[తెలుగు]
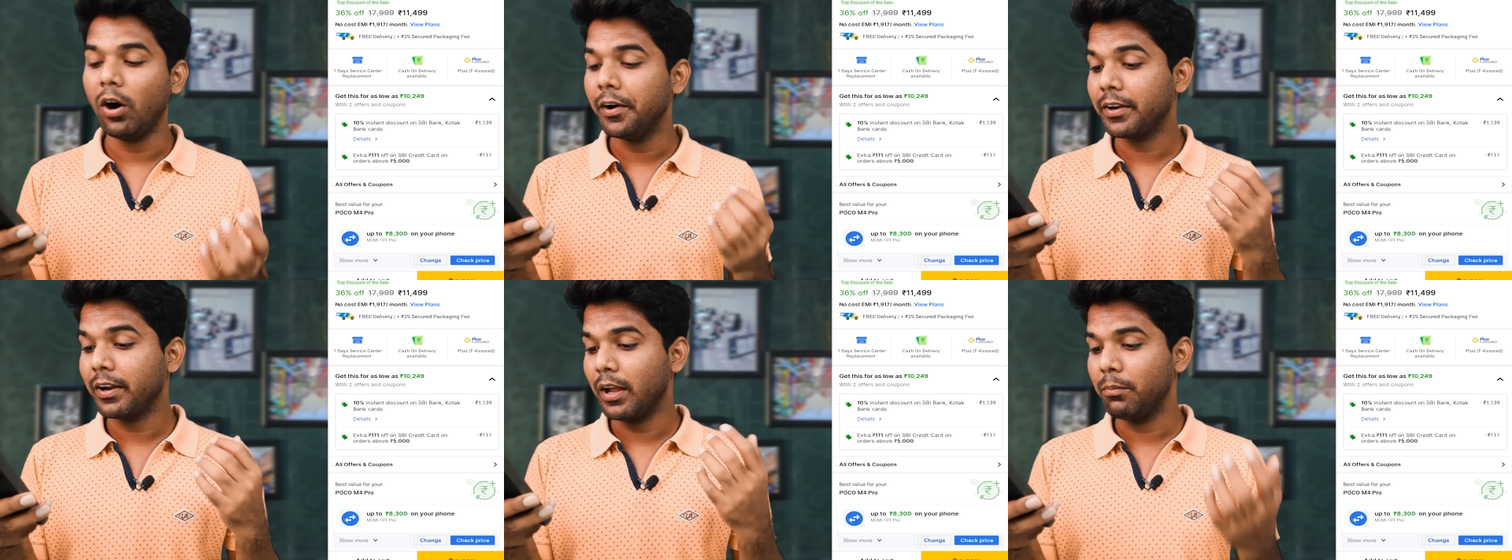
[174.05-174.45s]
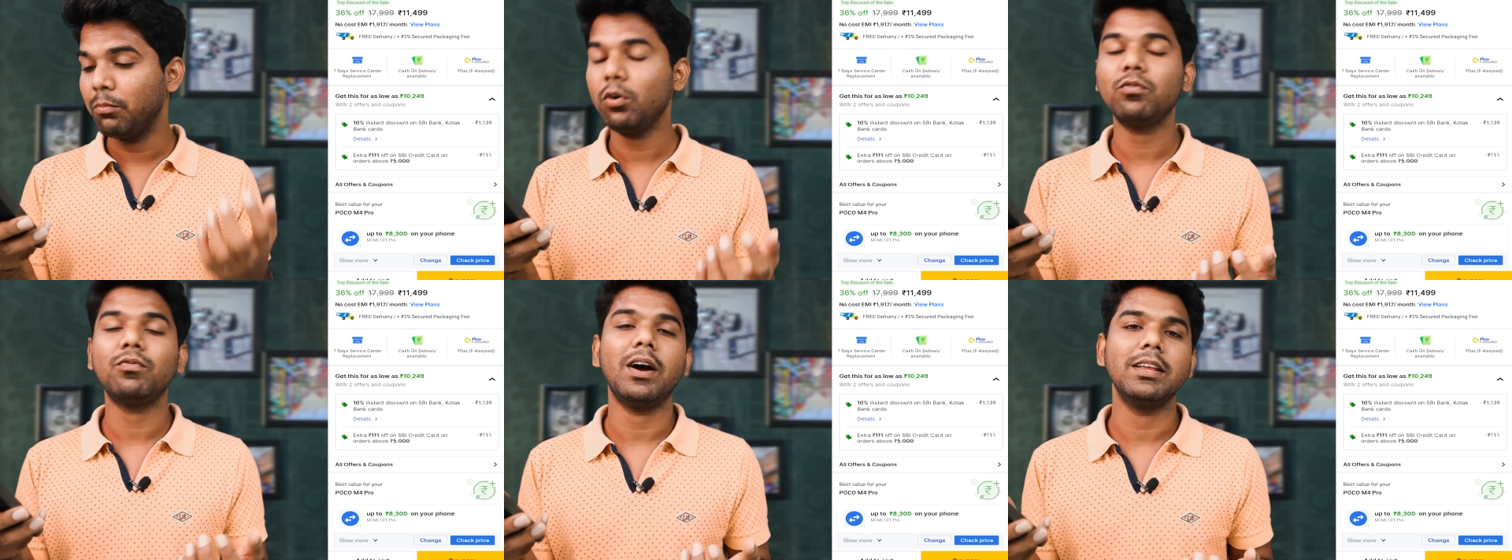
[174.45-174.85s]
ఆర్డర్
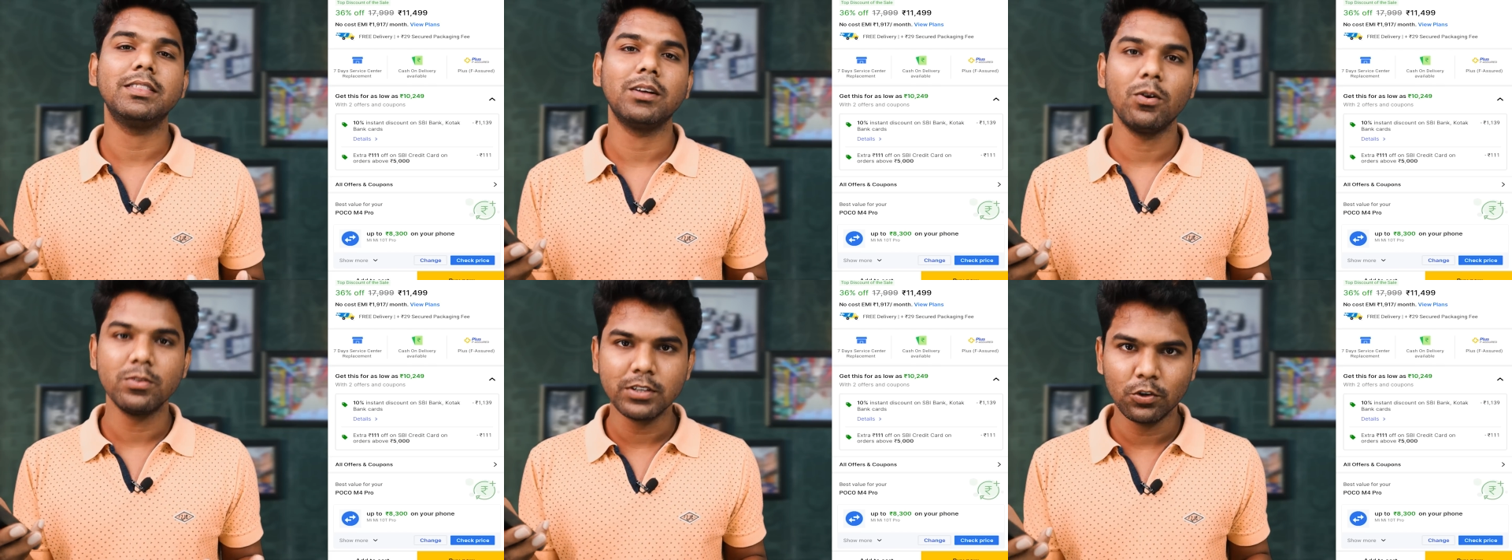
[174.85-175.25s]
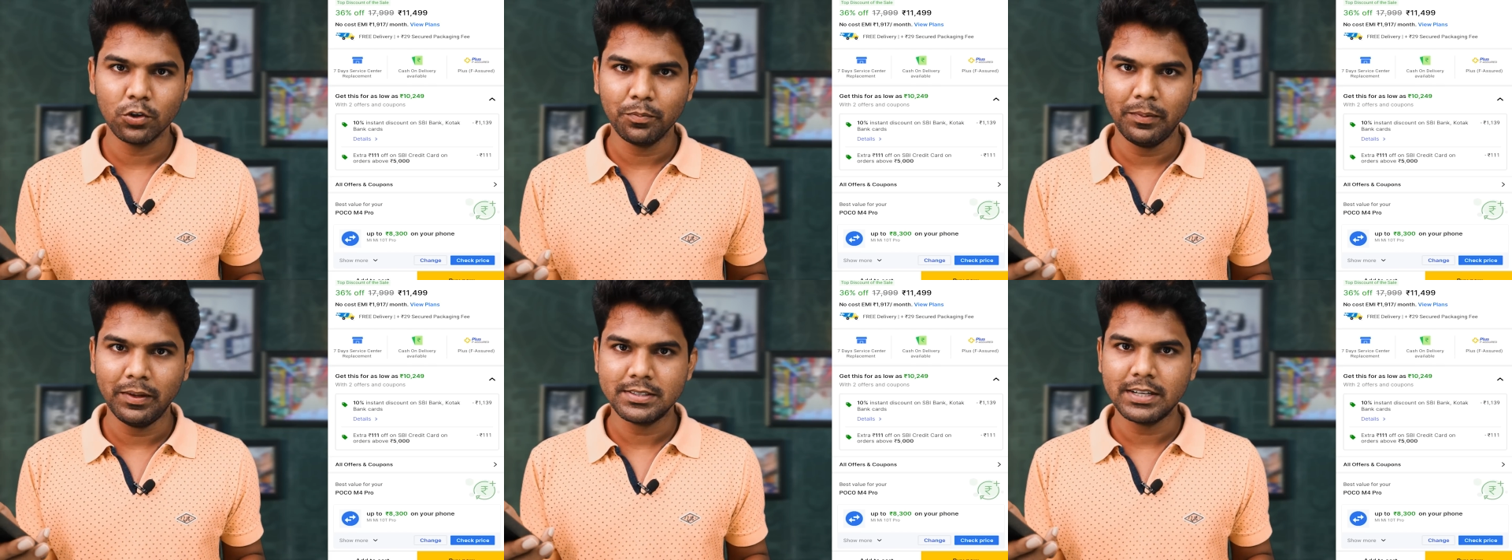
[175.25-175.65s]
అబోవ్ ఫైవ్ థౌజండ్
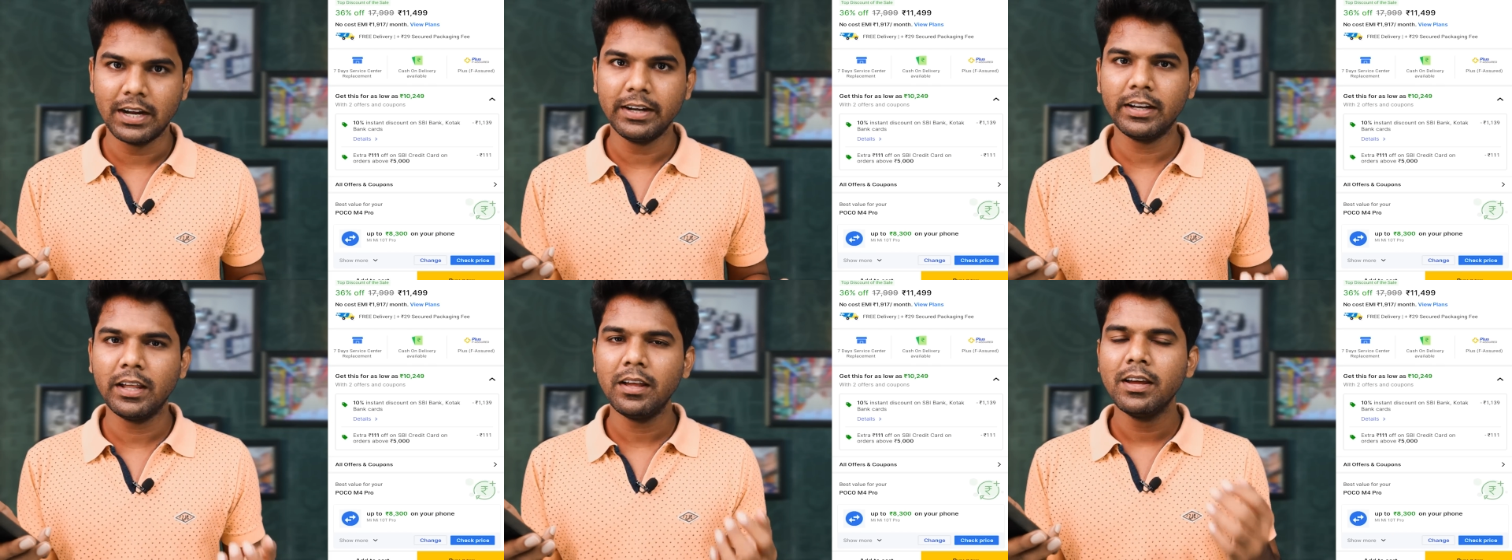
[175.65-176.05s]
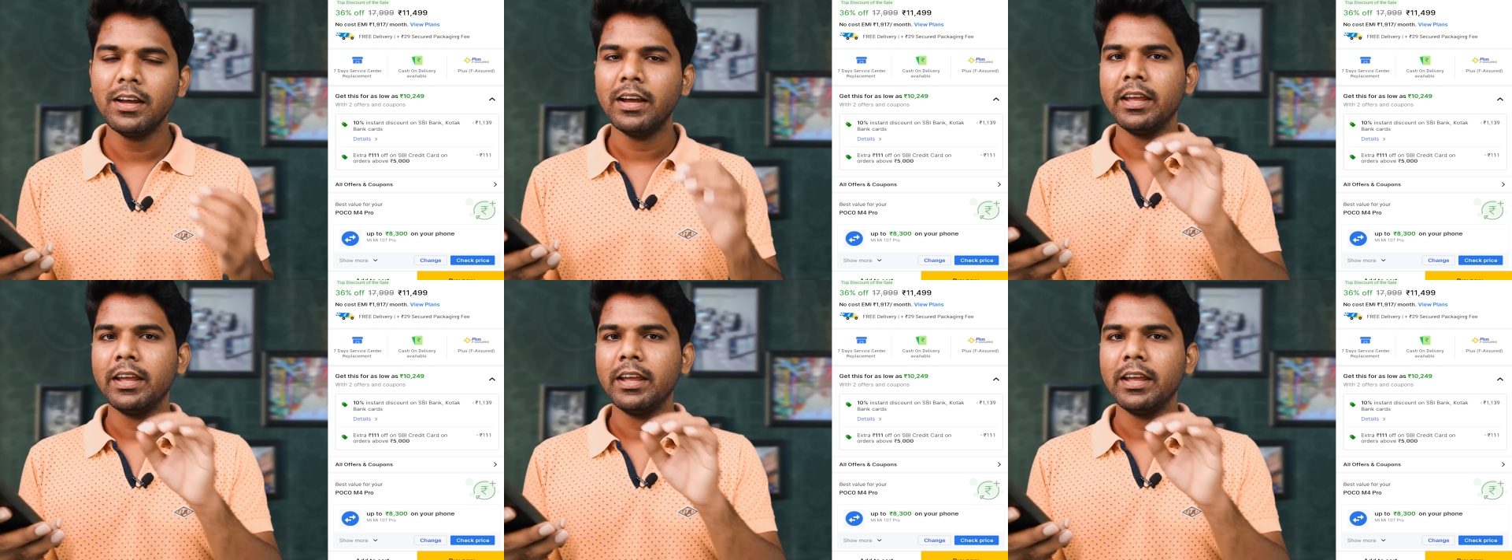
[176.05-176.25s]
రూపీస్ అంటే